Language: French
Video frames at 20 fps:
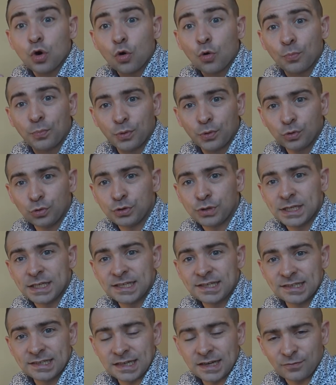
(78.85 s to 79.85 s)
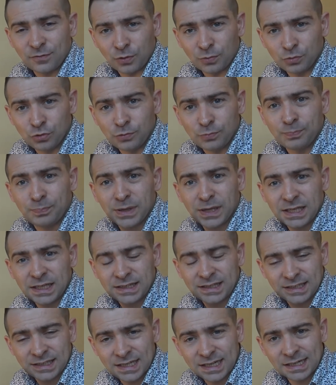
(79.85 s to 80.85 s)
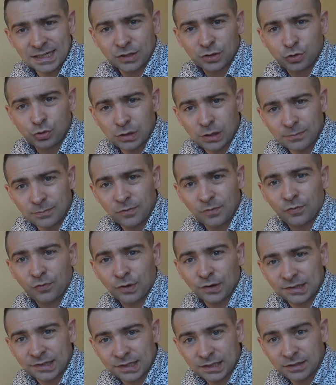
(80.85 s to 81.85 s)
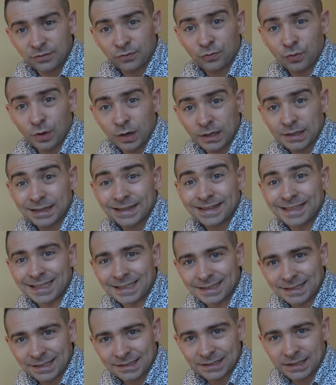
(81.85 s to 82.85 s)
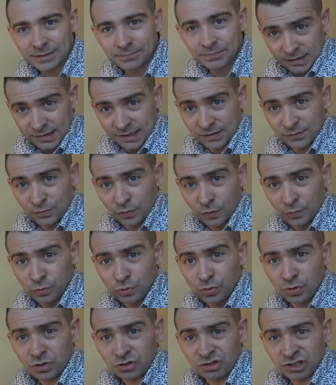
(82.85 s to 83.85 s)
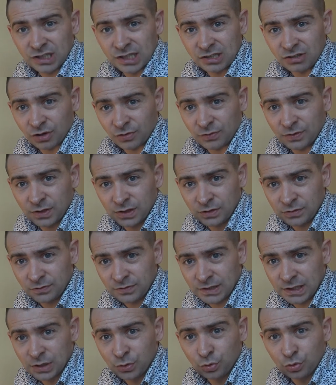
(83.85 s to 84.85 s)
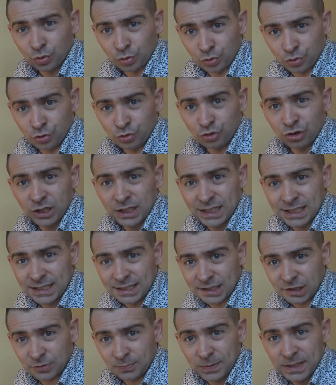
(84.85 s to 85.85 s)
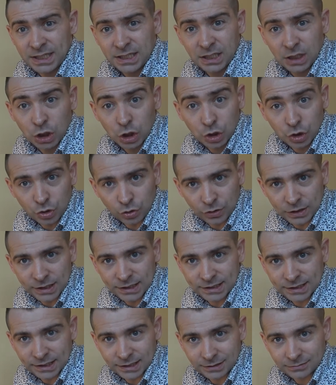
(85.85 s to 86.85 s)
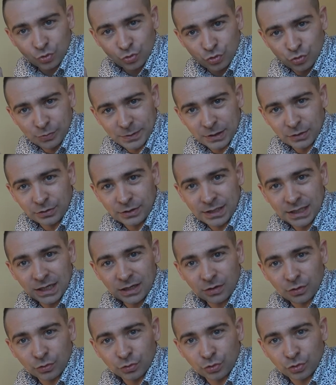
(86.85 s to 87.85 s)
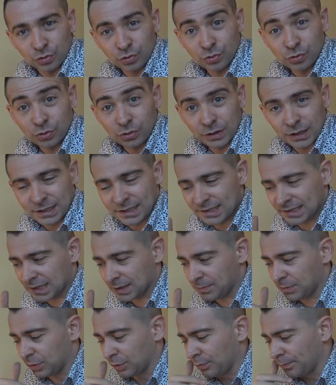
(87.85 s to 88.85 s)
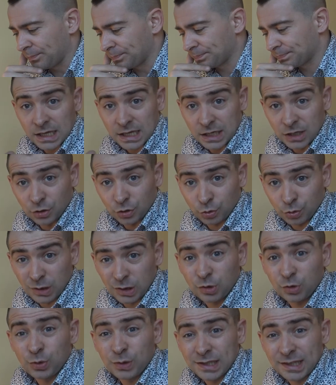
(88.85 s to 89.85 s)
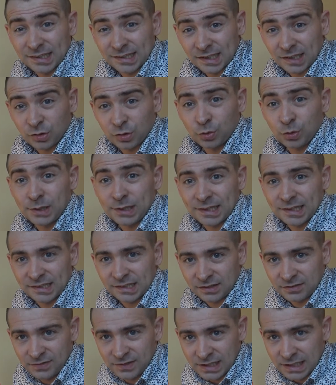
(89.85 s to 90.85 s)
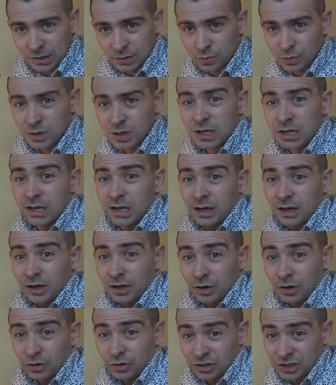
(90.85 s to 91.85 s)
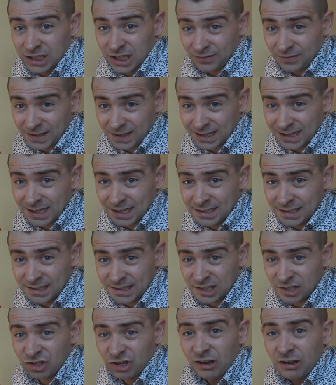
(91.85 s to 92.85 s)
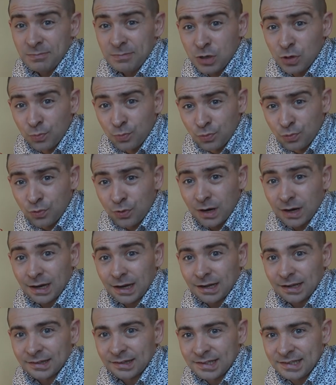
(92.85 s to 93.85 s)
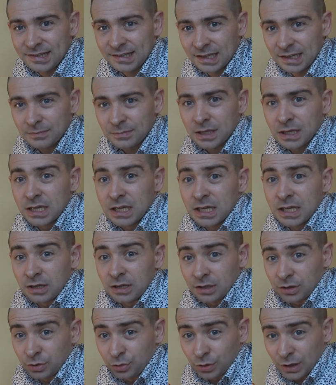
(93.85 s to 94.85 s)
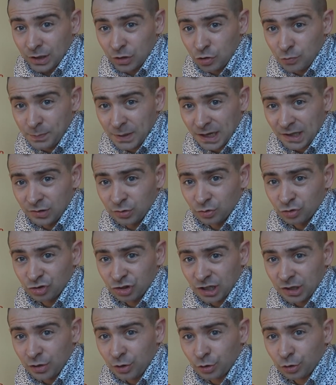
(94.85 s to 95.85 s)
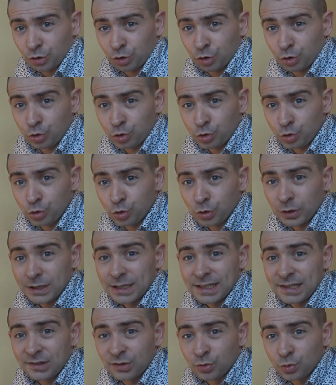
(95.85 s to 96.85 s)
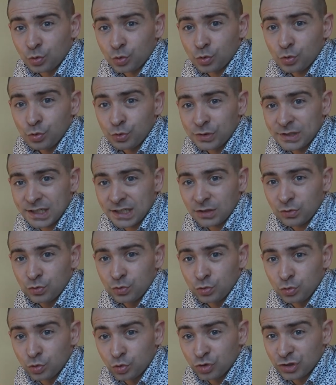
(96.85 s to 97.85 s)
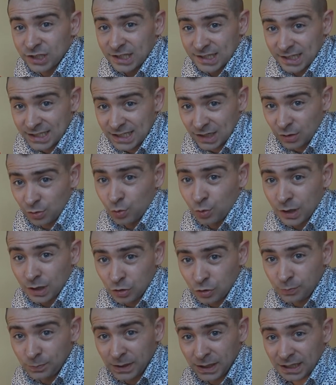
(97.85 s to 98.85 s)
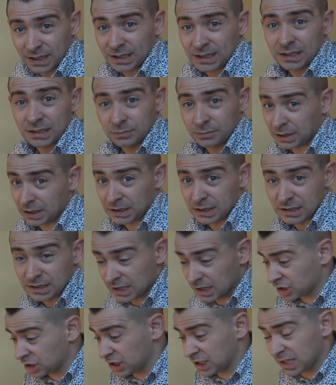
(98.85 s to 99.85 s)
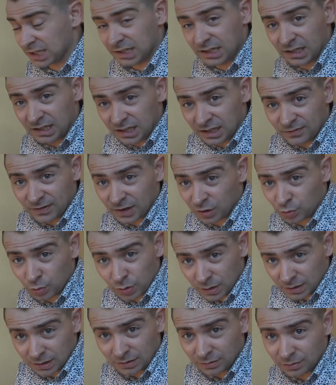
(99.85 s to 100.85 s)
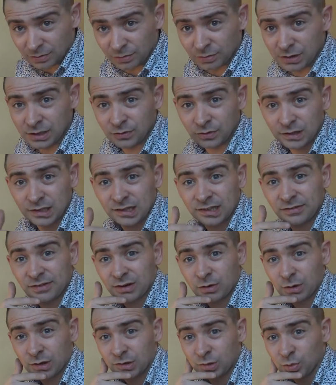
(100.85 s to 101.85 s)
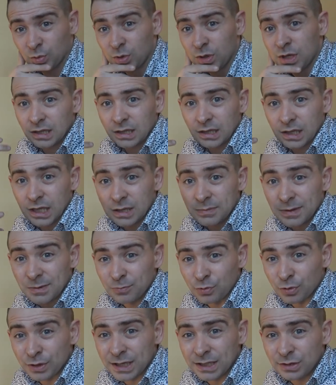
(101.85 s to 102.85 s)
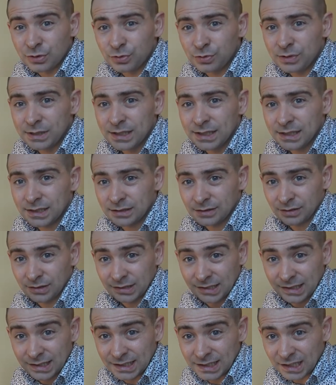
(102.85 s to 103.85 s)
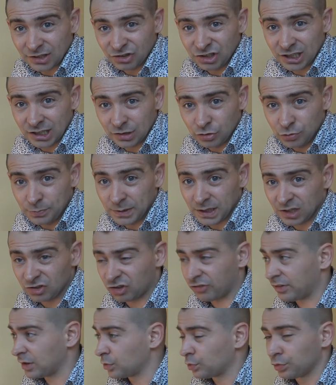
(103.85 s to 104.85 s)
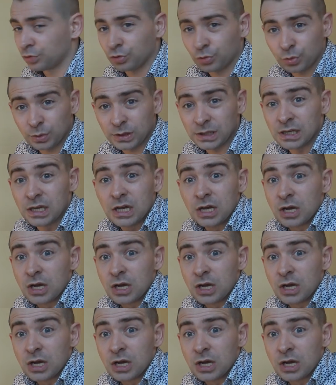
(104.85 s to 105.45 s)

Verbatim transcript: on peut utiliser la formule P est égale à QM fois C fois delta T. Cette formule, j'ai d'ailleurs fait une vidéo sur le sujet qui l'explique dans le détail. Je vous mets le lien en dessous dans la description. Et ensuite, suite à ça, suite à cette vidéo, euh, j'avais réalisé, j'avais mis au point un système de récupération de chaleur sur les eaux usées d'une douche, c'est-à-dire qu'on récupérait bah, l'énergie qui était évacuée euh, au niveau des évacuations et eh bien pour calculer euh, cette énergie récupérée, j'avais construit